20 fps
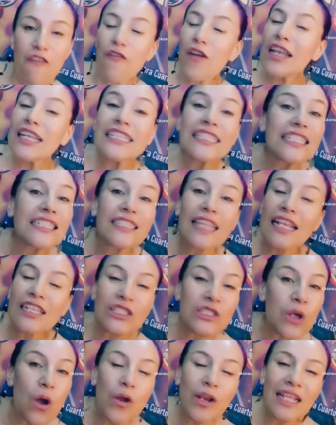
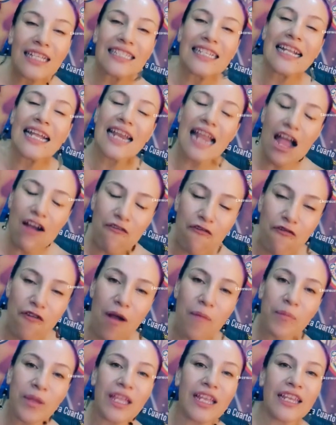Felicitaciones, gran
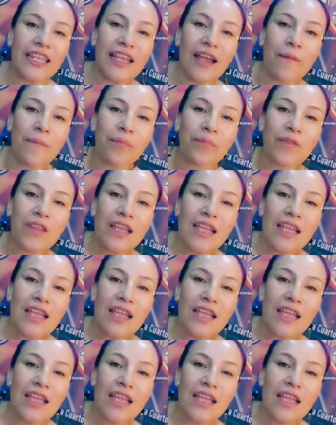familia.